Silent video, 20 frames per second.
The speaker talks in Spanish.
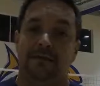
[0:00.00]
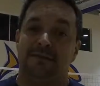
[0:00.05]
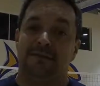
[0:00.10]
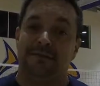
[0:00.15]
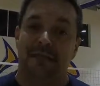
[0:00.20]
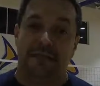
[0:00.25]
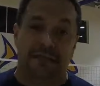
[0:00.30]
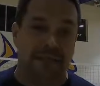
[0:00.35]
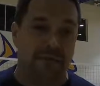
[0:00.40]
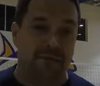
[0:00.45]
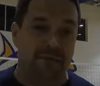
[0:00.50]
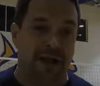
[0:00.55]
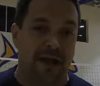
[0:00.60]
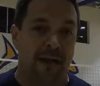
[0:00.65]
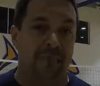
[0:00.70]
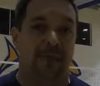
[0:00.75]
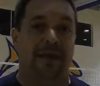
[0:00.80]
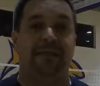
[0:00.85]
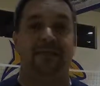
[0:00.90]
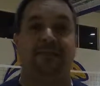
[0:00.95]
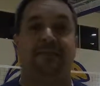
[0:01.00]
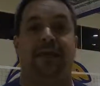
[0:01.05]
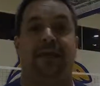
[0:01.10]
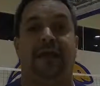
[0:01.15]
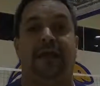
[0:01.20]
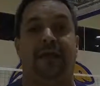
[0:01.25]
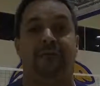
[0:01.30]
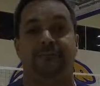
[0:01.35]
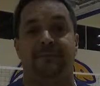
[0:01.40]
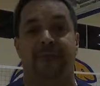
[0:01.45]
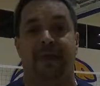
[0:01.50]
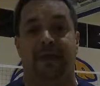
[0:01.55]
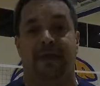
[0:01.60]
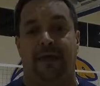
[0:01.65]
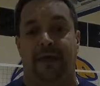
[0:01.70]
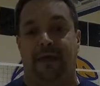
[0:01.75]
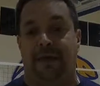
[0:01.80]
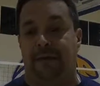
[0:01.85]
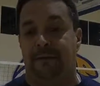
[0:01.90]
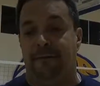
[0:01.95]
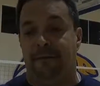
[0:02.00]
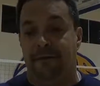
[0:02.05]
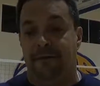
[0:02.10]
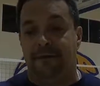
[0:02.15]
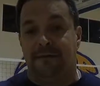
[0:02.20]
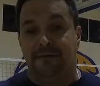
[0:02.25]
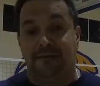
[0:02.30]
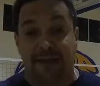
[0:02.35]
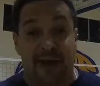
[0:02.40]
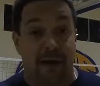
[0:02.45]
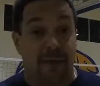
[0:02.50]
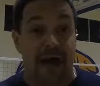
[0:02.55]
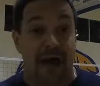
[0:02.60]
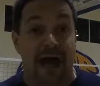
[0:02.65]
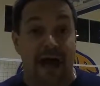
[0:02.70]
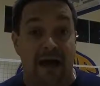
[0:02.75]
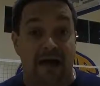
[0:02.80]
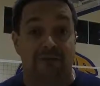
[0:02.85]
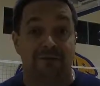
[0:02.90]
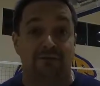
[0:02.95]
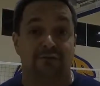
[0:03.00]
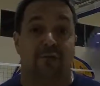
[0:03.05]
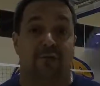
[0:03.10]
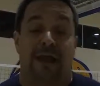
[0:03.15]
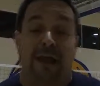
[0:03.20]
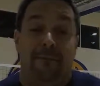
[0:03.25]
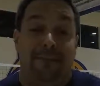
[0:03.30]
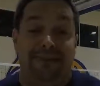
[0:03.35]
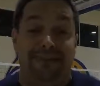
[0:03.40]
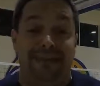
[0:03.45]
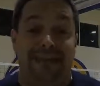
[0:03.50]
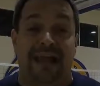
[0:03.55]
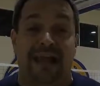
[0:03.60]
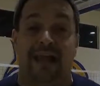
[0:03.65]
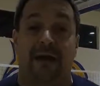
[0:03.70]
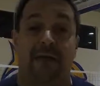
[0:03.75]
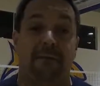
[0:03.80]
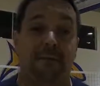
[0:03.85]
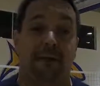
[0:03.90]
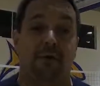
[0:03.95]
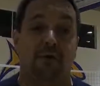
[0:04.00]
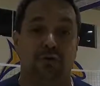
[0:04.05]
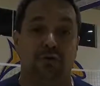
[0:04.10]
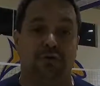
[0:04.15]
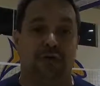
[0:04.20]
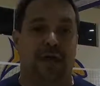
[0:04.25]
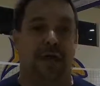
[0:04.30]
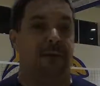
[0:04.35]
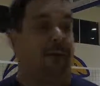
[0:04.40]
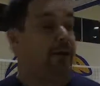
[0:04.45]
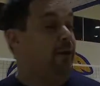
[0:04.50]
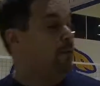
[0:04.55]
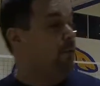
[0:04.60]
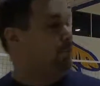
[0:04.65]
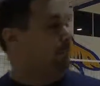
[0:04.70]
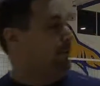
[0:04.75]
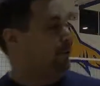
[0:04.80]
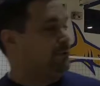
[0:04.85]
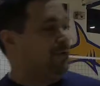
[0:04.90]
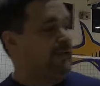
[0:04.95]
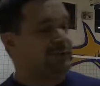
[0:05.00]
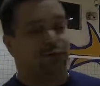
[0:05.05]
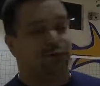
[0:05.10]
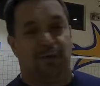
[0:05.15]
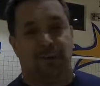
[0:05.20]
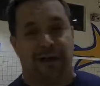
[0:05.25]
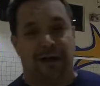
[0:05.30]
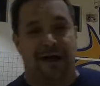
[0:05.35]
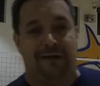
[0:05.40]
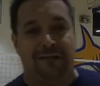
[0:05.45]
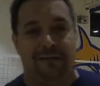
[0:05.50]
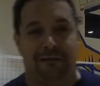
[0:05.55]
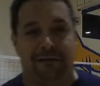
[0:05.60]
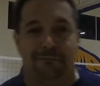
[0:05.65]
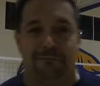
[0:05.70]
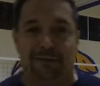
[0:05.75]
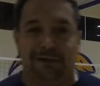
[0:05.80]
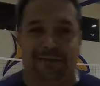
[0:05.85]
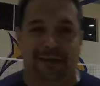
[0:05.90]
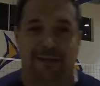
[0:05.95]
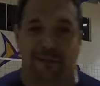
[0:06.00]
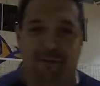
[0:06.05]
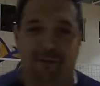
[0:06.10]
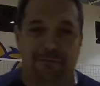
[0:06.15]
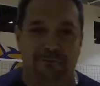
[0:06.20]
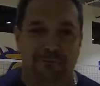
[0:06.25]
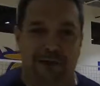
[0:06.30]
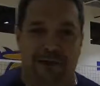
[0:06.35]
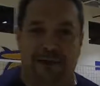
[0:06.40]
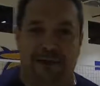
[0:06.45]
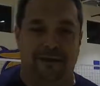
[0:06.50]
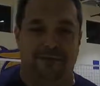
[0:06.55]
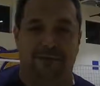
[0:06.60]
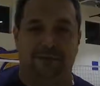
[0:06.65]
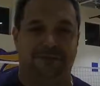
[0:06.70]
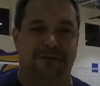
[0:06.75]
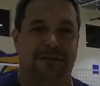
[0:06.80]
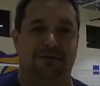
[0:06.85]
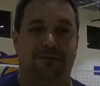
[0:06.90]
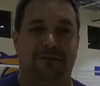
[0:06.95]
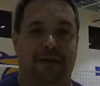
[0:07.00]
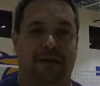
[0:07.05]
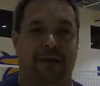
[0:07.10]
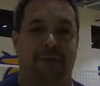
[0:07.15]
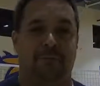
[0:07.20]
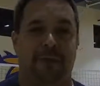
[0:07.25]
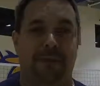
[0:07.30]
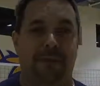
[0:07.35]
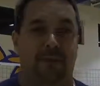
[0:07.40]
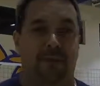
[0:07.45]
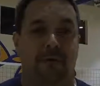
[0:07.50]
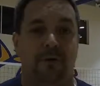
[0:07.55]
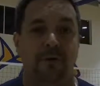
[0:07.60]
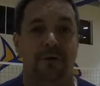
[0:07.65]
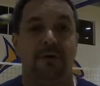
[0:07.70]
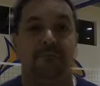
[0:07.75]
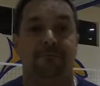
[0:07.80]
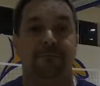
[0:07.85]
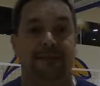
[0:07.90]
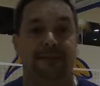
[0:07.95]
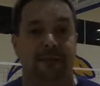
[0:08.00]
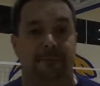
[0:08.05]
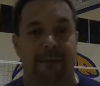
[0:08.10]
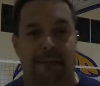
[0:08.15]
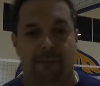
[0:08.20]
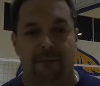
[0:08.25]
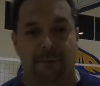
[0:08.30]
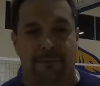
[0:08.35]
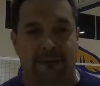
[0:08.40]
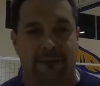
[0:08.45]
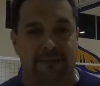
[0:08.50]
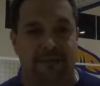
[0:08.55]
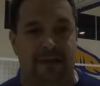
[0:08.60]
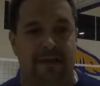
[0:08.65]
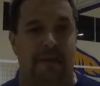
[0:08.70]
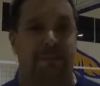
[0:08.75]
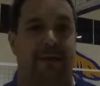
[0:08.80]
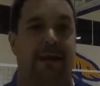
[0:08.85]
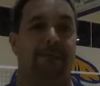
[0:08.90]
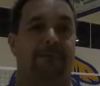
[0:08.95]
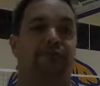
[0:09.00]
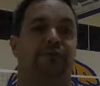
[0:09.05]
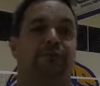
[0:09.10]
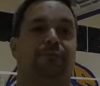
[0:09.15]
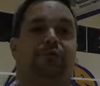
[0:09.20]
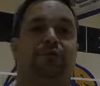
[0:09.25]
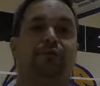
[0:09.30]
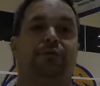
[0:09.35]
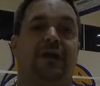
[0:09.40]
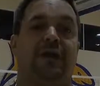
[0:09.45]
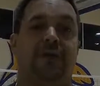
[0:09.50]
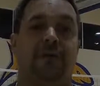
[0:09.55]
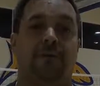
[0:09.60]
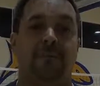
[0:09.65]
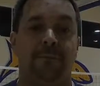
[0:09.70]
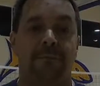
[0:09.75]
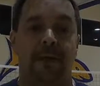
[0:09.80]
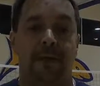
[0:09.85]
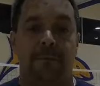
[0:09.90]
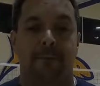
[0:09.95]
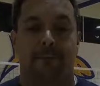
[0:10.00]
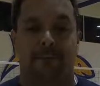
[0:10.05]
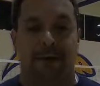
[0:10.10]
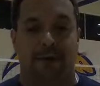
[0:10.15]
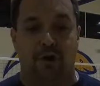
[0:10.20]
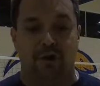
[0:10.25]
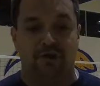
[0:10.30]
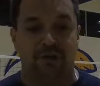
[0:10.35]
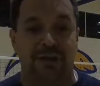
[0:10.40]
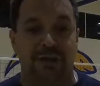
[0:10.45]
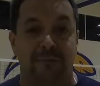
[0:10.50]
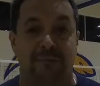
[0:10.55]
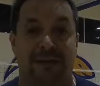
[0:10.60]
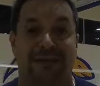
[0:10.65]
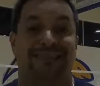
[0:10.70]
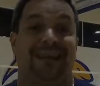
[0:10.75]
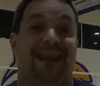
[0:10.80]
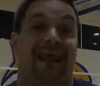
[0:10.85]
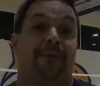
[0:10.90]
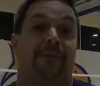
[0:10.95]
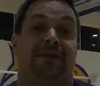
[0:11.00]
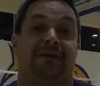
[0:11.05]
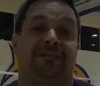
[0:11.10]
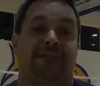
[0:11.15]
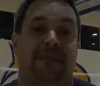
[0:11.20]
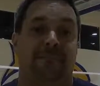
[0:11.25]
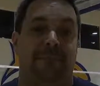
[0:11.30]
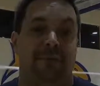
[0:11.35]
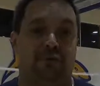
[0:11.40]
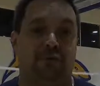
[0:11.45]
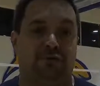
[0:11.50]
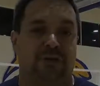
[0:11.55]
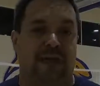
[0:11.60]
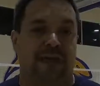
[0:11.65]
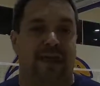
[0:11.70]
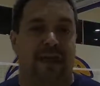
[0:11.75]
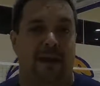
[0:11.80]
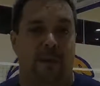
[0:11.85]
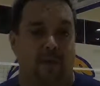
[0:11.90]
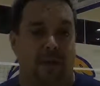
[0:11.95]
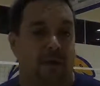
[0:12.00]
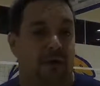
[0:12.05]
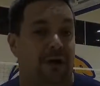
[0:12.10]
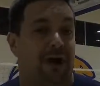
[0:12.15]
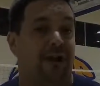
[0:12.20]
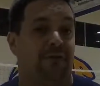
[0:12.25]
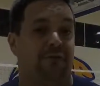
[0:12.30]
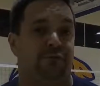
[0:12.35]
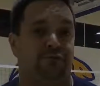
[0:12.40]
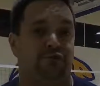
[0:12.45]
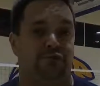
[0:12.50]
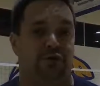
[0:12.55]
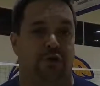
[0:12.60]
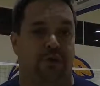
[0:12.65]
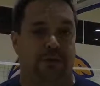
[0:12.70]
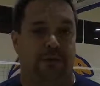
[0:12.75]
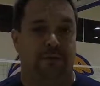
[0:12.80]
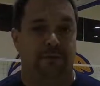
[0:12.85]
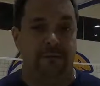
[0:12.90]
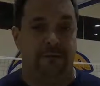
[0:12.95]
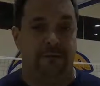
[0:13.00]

científicamente eh, trabajan, son la métrica que a mí me gusta, me dieron un pelotazo como acaban de ver porque estamos eh, gozando aquí en vivo mientras mi equipo practica para el próximo torneo, pero sí, métricamente a mí me gustan y a las jugadoras les funcionan.